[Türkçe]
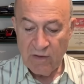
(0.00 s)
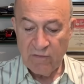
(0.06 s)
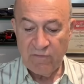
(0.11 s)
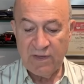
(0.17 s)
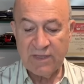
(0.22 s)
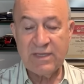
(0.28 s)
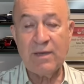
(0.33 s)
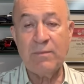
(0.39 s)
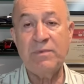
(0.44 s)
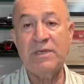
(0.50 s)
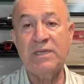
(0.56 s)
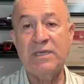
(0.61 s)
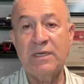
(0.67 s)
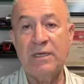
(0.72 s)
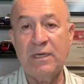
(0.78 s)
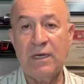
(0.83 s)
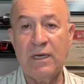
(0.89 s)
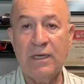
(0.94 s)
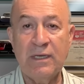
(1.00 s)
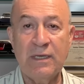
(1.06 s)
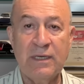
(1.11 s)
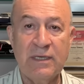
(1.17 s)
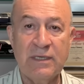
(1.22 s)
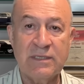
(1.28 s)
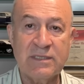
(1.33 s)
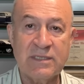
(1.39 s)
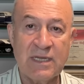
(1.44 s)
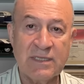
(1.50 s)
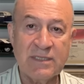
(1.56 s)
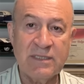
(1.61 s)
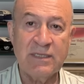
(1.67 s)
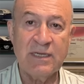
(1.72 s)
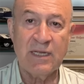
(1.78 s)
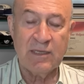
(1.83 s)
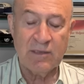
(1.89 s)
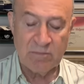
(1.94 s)
ve tabii ki e,
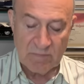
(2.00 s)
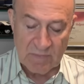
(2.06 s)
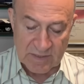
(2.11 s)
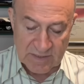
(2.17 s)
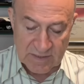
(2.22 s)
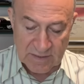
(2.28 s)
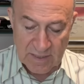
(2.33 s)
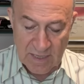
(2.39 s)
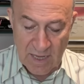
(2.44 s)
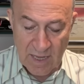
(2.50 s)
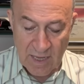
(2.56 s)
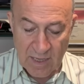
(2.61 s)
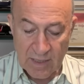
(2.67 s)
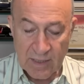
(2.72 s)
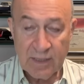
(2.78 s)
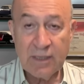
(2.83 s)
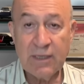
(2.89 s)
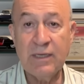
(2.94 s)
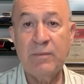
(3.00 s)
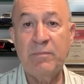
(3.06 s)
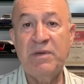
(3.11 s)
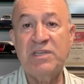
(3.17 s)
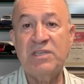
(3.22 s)
satın alınması da e,